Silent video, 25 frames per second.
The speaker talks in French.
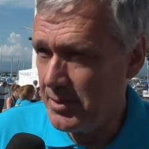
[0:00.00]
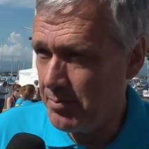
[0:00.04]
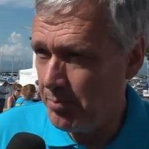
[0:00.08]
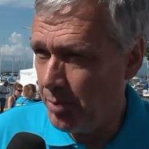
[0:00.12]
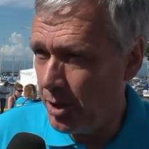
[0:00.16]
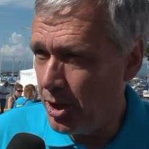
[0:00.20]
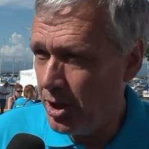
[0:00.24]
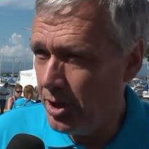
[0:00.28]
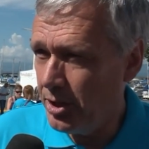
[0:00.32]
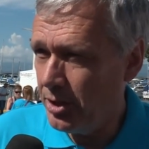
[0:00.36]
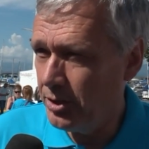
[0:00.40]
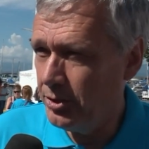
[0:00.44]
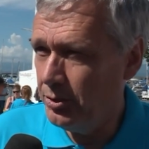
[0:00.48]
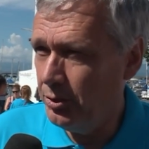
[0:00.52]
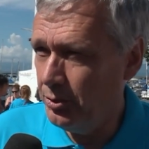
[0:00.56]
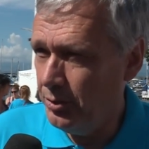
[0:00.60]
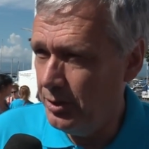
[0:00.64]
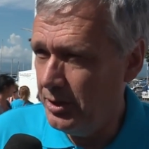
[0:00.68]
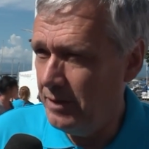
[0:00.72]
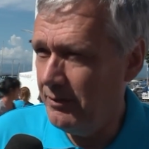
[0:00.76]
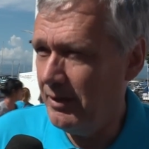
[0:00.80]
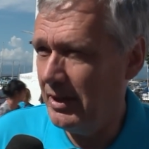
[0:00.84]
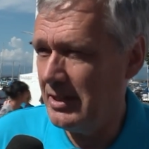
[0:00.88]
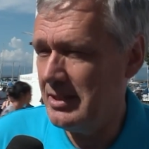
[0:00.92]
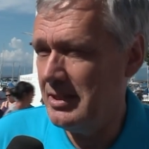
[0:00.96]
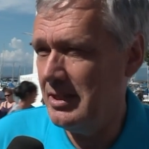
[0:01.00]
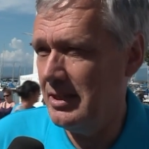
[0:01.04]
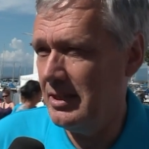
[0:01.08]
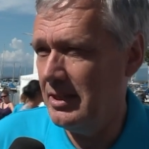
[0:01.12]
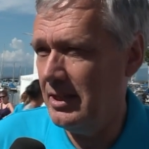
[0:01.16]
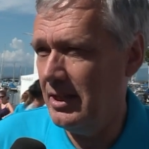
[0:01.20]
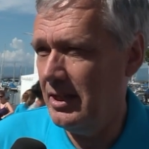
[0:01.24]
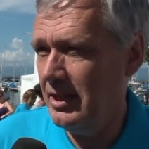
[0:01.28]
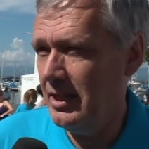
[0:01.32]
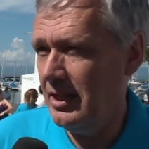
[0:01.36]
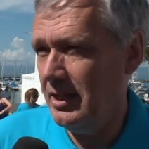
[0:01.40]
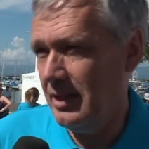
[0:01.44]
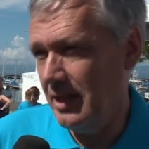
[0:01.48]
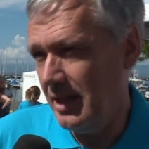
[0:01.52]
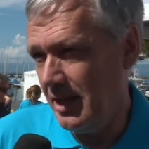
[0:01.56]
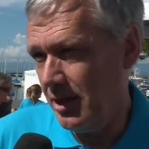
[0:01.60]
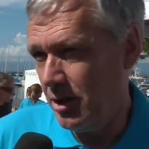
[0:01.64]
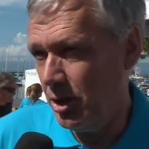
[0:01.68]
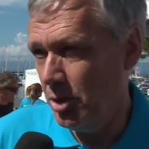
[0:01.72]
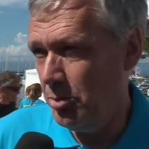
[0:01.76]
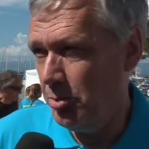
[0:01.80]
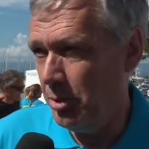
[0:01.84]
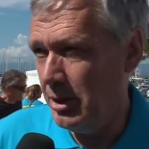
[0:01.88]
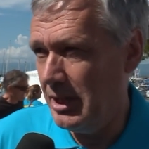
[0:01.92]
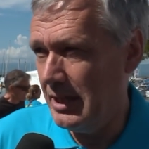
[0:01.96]
sports de l'université et de
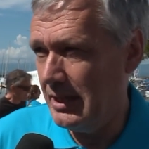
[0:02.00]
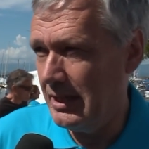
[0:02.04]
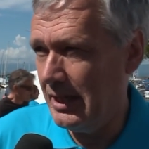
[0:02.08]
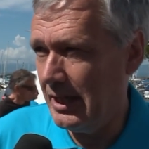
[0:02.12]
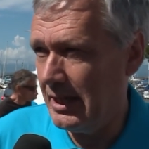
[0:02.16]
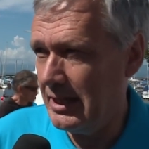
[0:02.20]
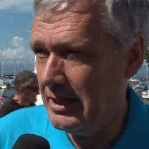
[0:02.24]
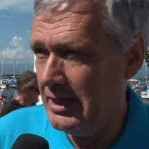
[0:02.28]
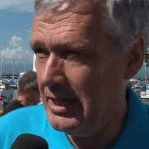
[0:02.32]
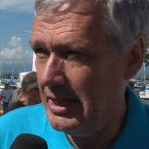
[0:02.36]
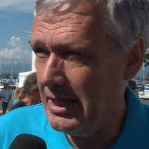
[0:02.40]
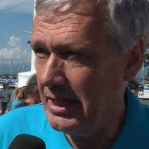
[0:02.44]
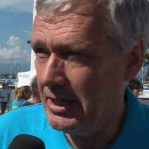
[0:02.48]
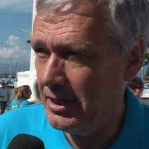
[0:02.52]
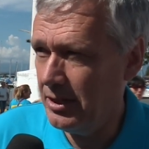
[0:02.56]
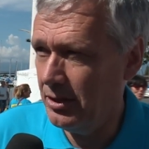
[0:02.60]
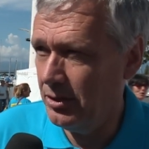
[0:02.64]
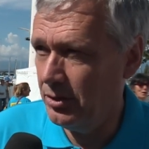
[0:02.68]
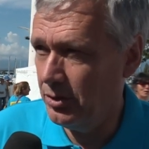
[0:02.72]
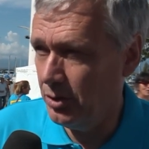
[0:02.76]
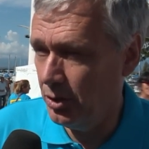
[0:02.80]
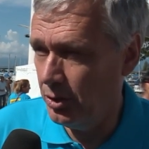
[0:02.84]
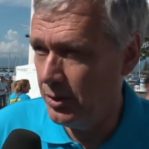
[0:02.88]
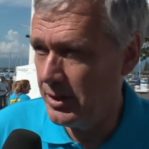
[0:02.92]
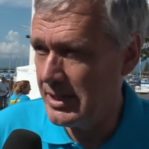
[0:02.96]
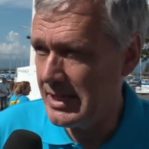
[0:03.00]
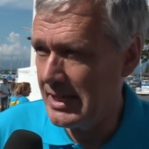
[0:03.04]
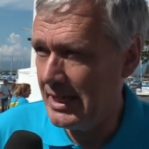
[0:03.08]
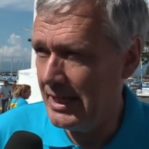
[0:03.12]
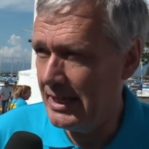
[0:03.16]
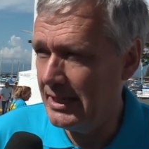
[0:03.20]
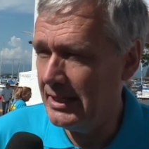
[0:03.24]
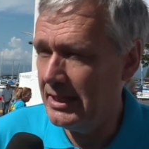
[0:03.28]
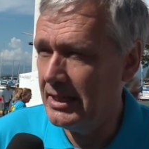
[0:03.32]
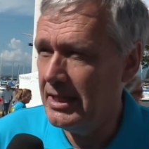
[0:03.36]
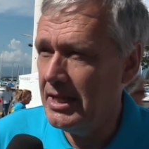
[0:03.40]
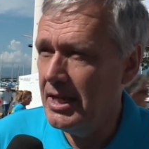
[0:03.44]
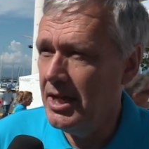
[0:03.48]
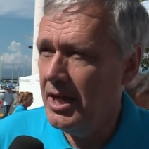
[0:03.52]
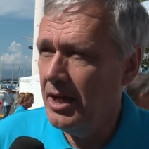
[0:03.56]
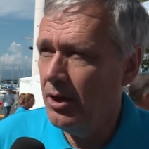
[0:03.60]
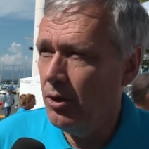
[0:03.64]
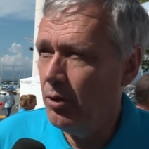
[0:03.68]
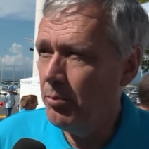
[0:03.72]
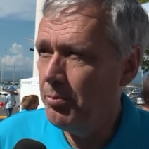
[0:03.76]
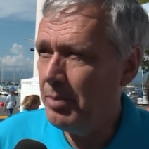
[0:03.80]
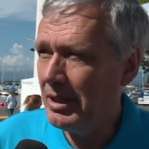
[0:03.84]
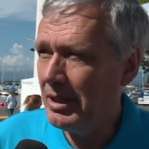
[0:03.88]
l'école polytechnique de Lausanne ont